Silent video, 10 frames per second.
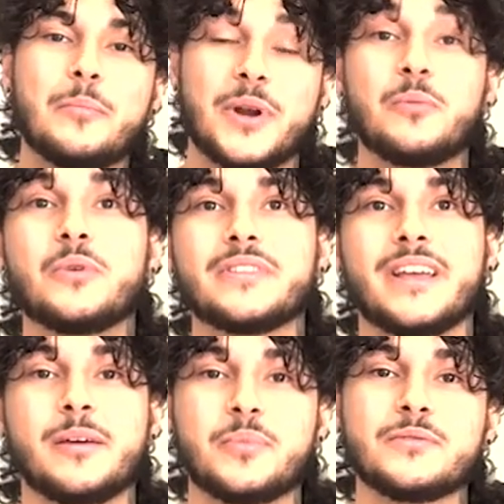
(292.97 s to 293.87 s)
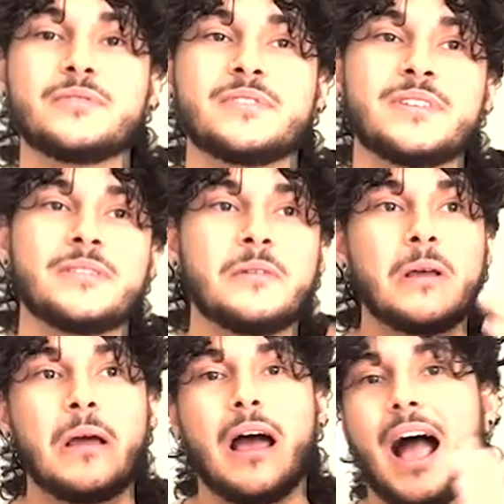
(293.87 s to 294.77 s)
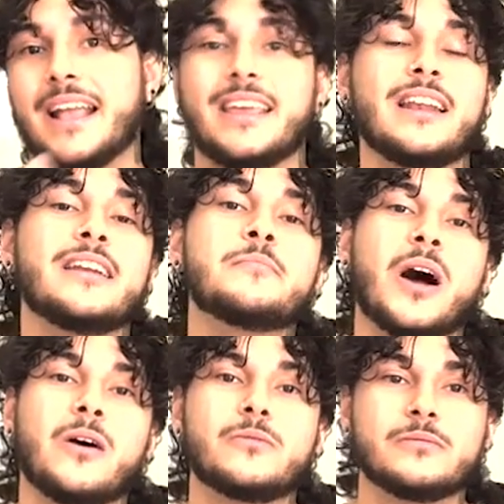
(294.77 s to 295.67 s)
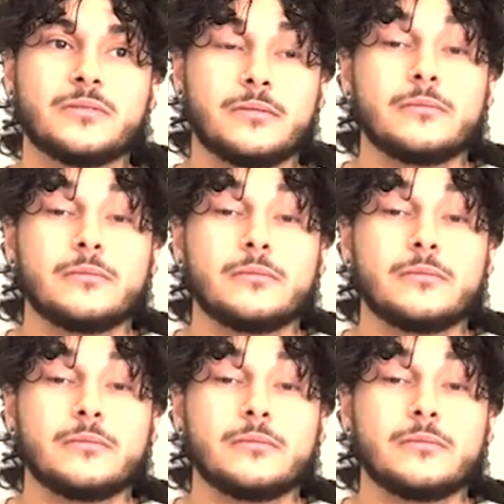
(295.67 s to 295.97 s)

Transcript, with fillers: para eu poder reproduzir aquele animal